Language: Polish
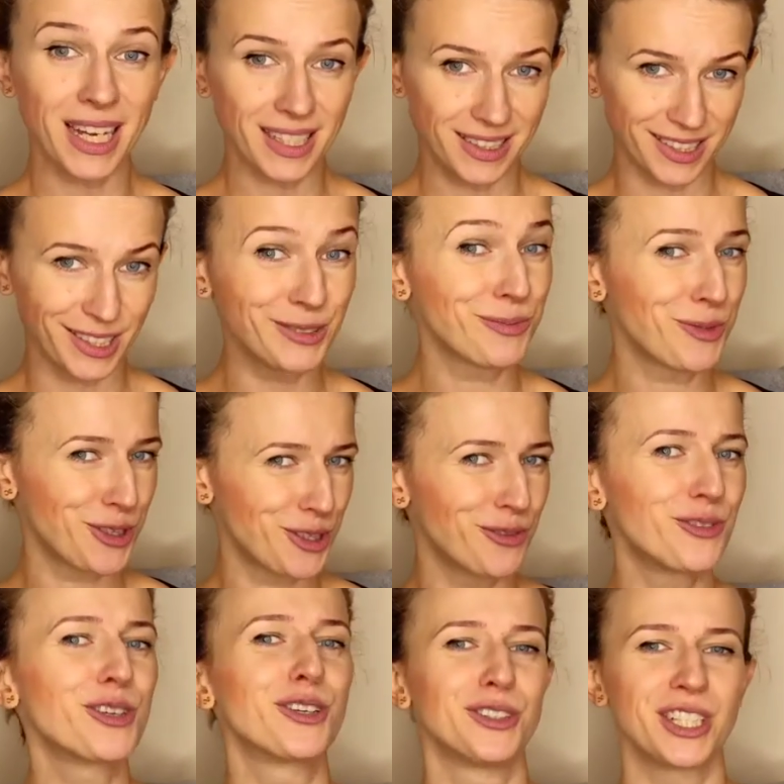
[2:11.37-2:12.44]
a ty
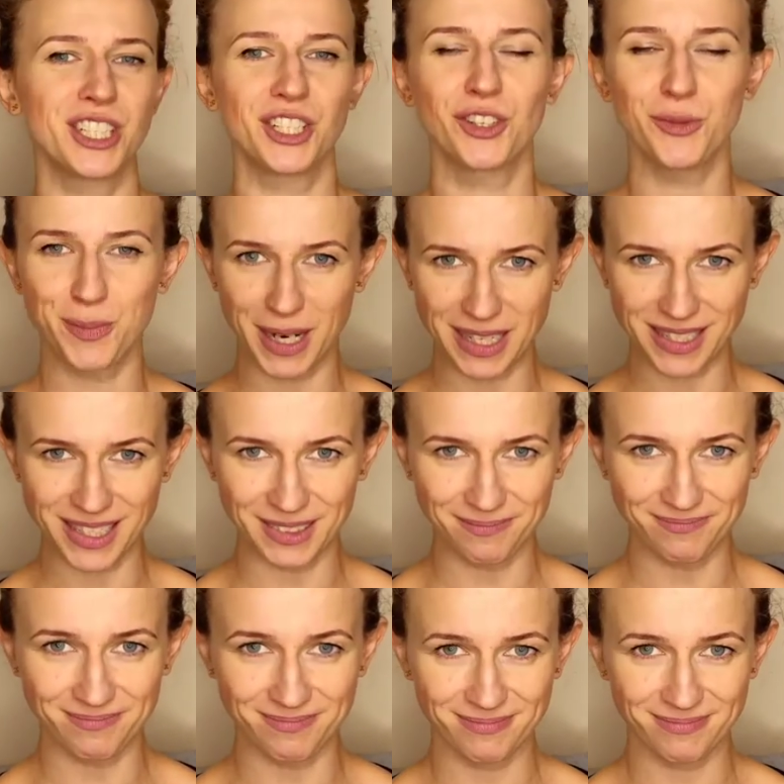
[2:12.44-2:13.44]
musisz wykonać jego pracę.